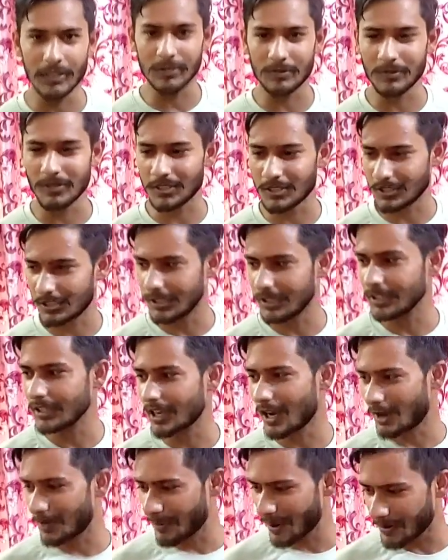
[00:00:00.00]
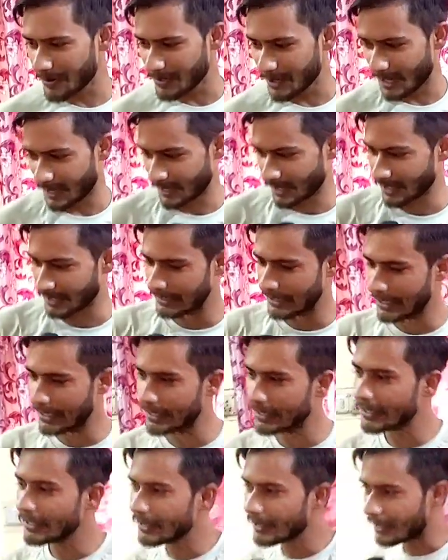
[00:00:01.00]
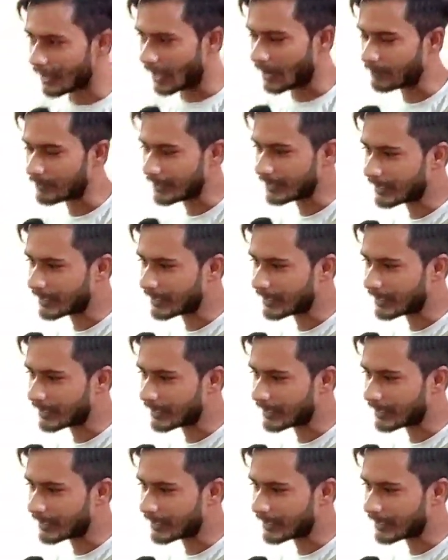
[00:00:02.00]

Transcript: है जिसमें अच्छी सी हवा भी आ रही है इधर आप